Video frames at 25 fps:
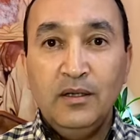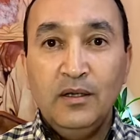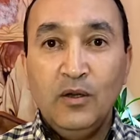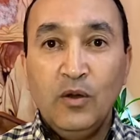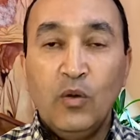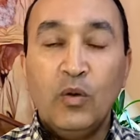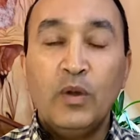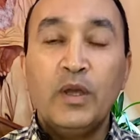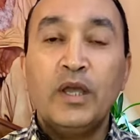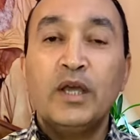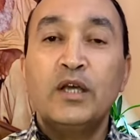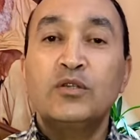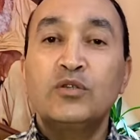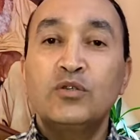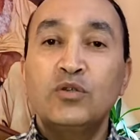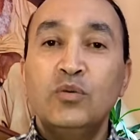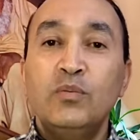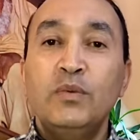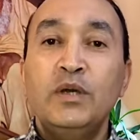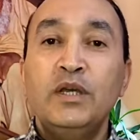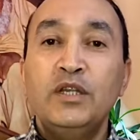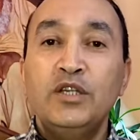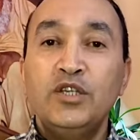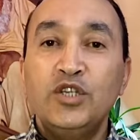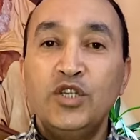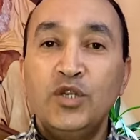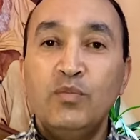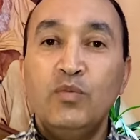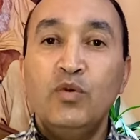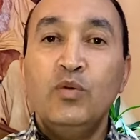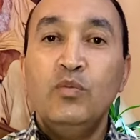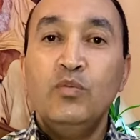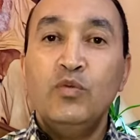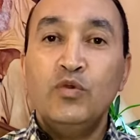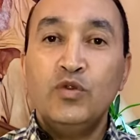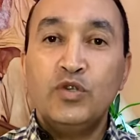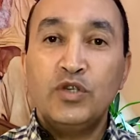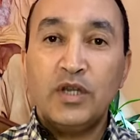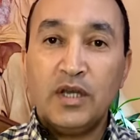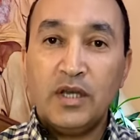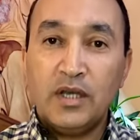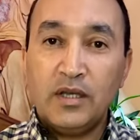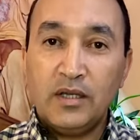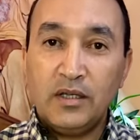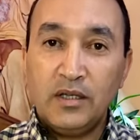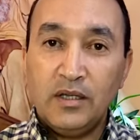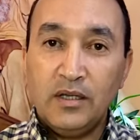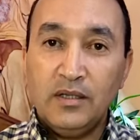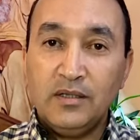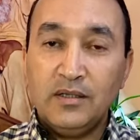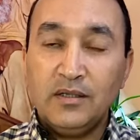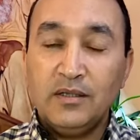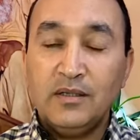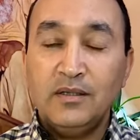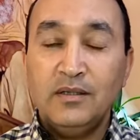وكيخصهم يجيبوا المشاهدات